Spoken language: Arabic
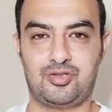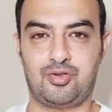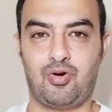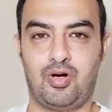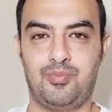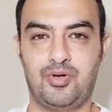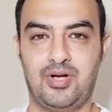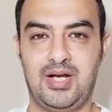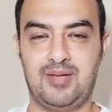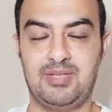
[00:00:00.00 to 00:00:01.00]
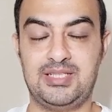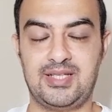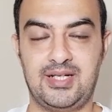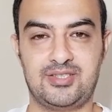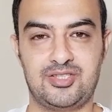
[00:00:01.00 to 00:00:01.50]
عن توقعات برج الحمل
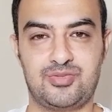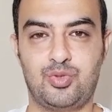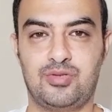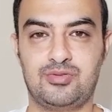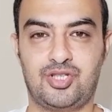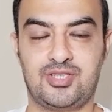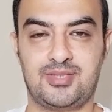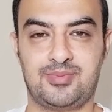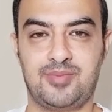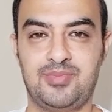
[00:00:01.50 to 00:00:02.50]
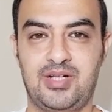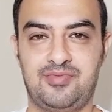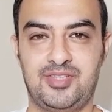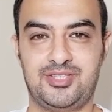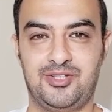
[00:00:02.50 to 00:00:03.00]
تالت اسبوع من شهر سبتمبر
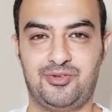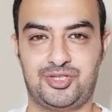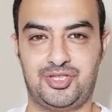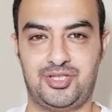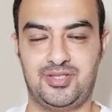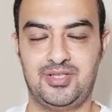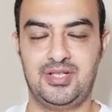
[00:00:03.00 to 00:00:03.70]
2022